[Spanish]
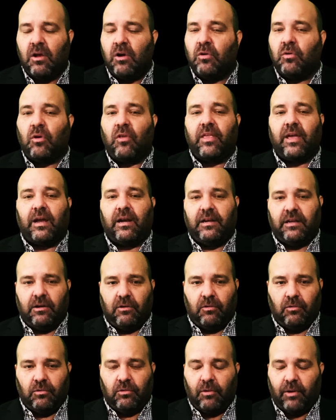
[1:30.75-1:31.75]
no dejan
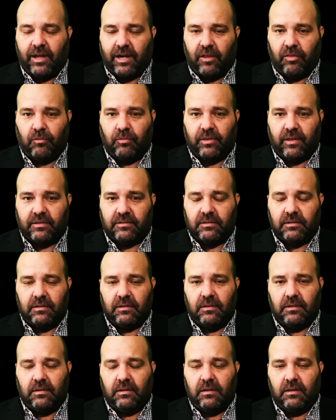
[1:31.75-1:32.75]
ningún lugar a dudas.
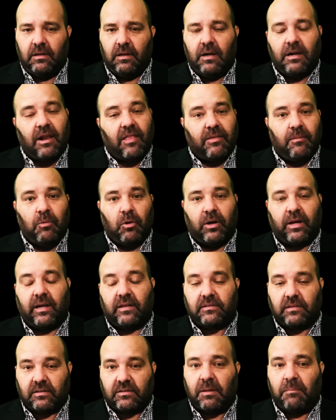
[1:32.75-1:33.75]
La
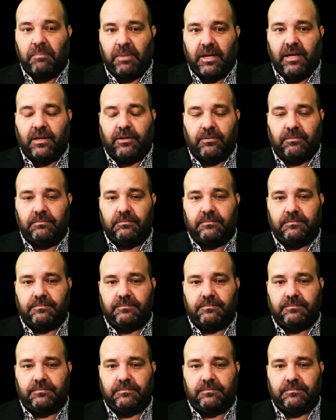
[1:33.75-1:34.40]
democracia está en peligro.